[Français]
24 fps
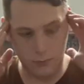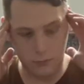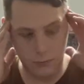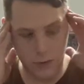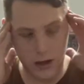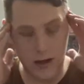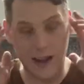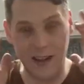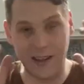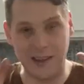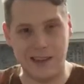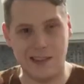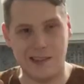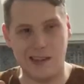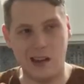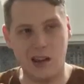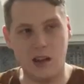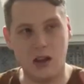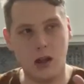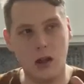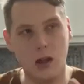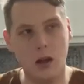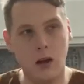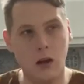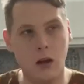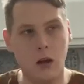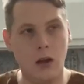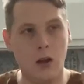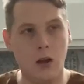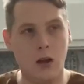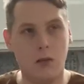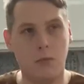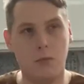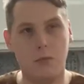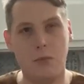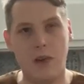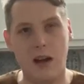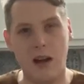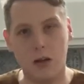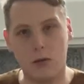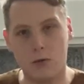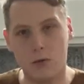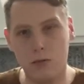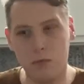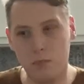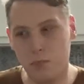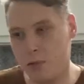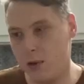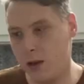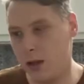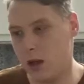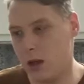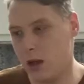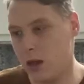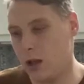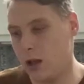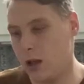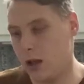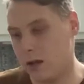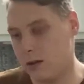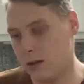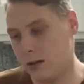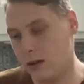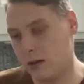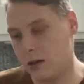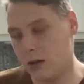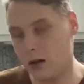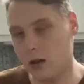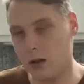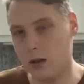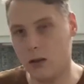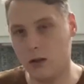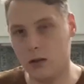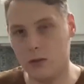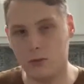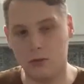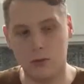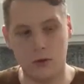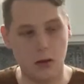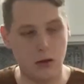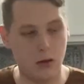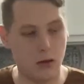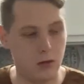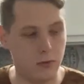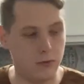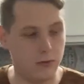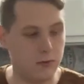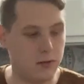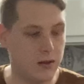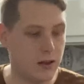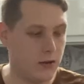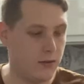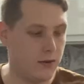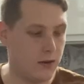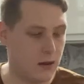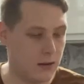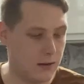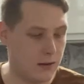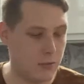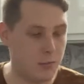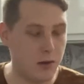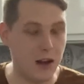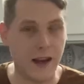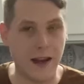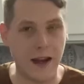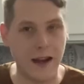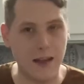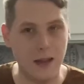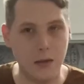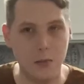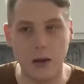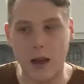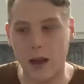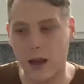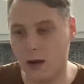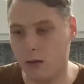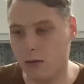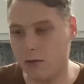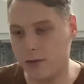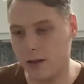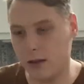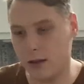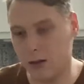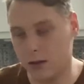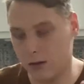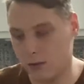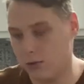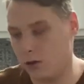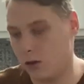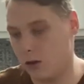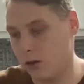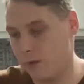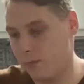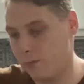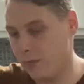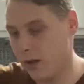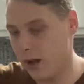cassés, mal coupé, etc. Donc euh, vous avez, c'est pas calibré en fait, voilà.